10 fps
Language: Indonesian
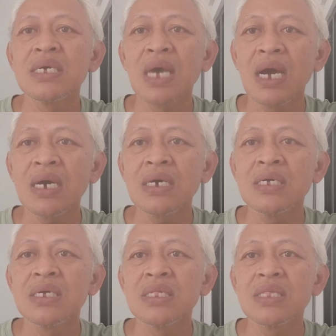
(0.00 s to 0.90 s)
yang
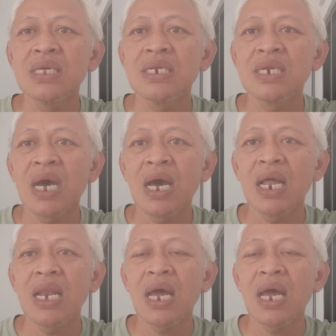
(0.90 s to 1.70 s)
tidak